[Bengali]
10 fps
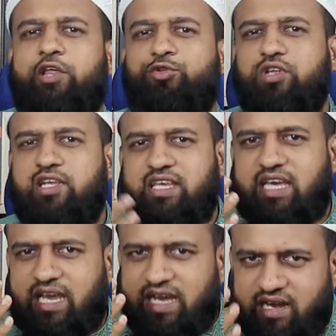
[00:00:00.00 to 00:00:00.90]
যদি
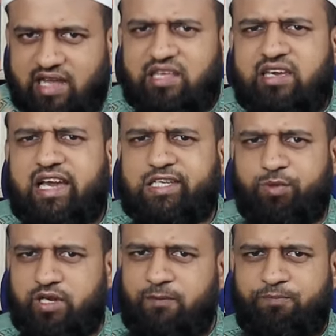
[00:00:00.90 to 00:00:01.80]
রিজিকে লেখা না থাকে
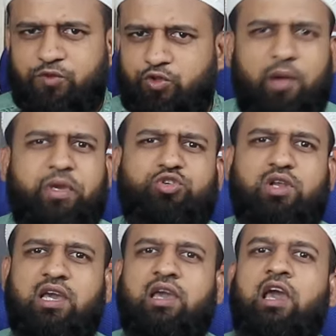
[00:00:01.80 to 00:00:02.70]
আসবে না সো আমি
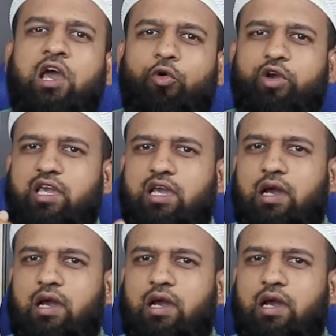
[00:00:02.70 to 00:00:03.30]
আসলে ওই